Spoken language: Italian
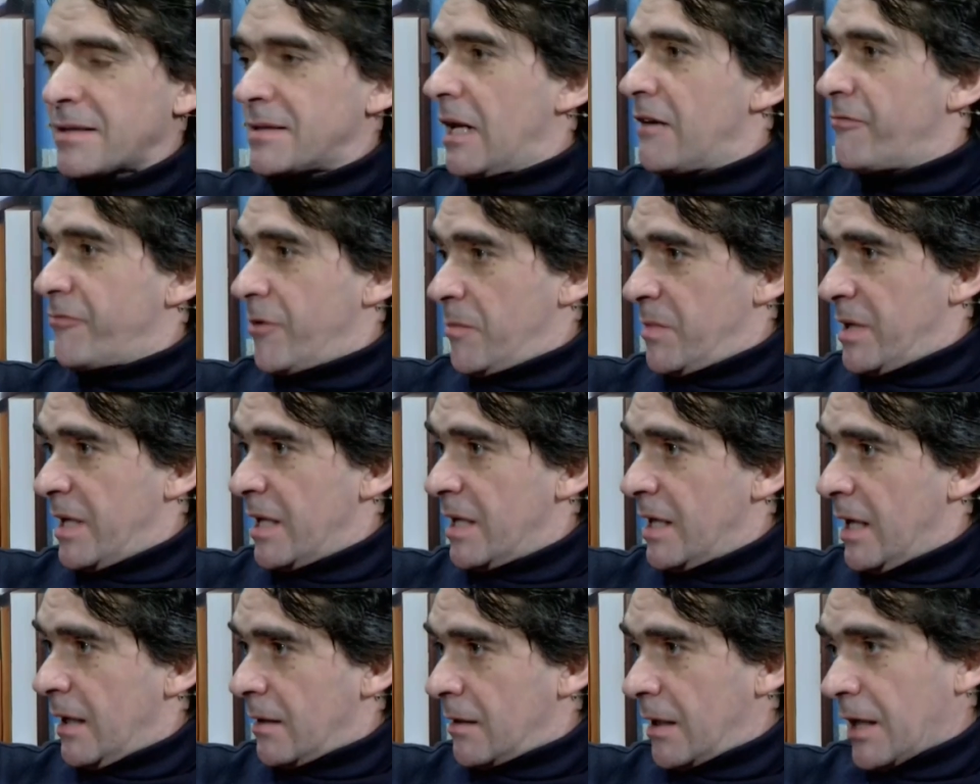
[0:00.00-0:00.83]
la
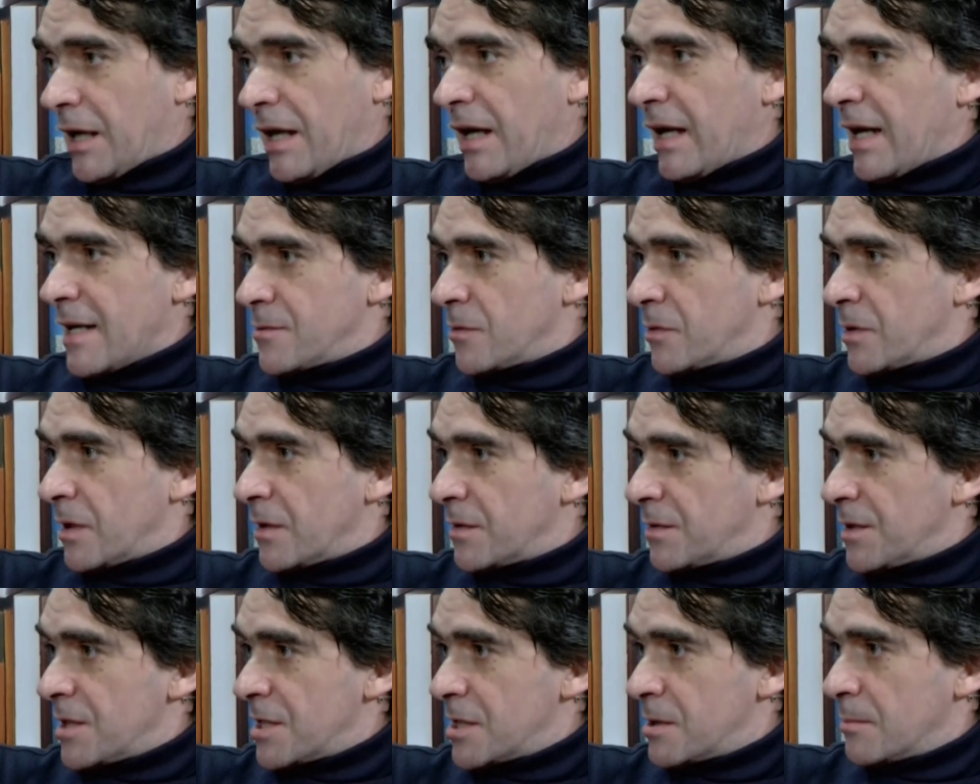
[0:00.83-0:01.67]
famiglia, che ringrazio
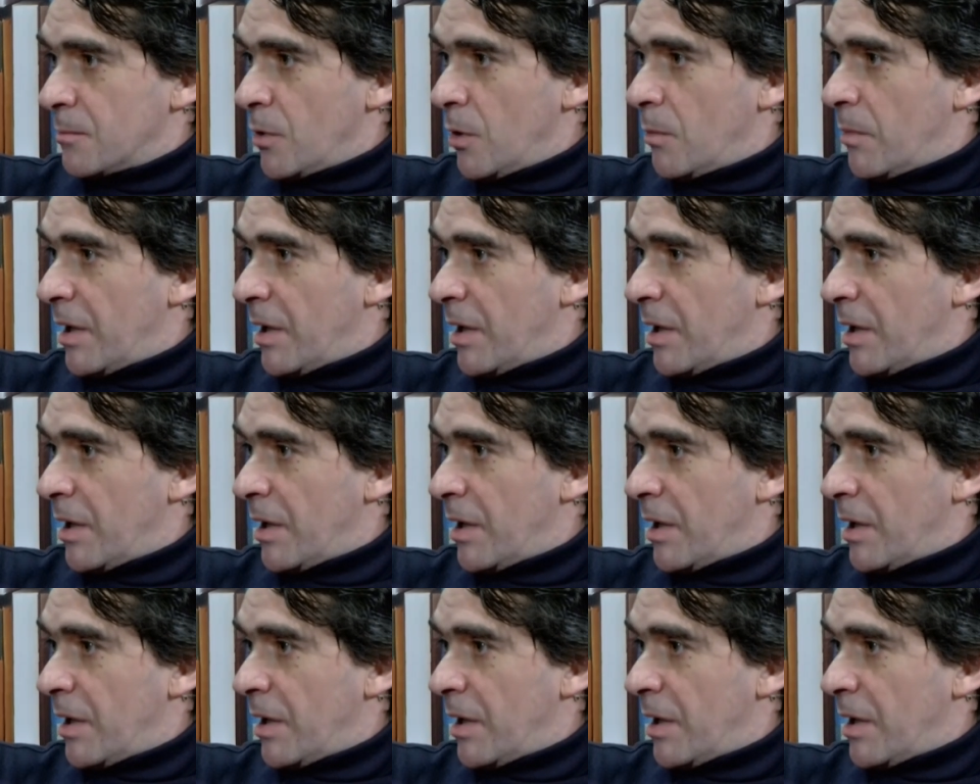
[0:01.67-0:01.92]
tantissimo,